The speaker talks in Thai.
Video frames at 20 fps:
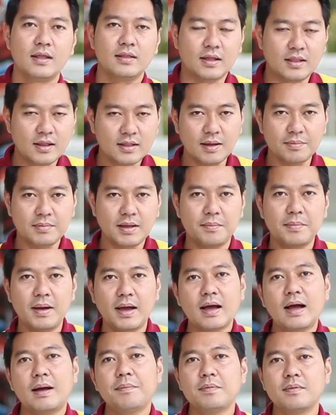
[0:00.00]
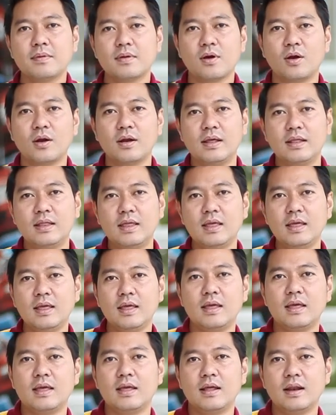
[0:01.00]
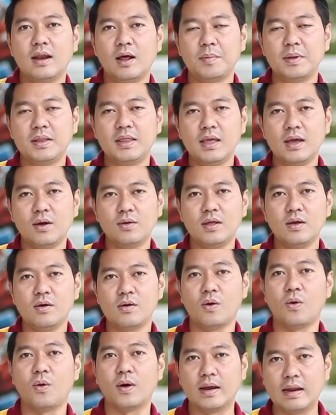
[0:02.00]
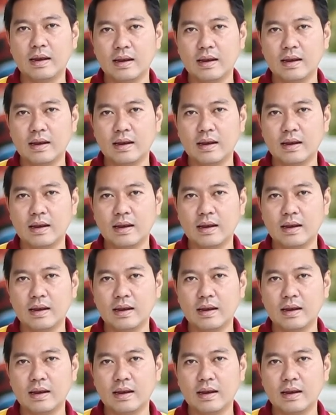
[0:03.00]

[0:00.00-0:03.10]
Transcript: แต่สเต็ปถัดมาครับ กรณีที่เราไปเที่ยวที่โหด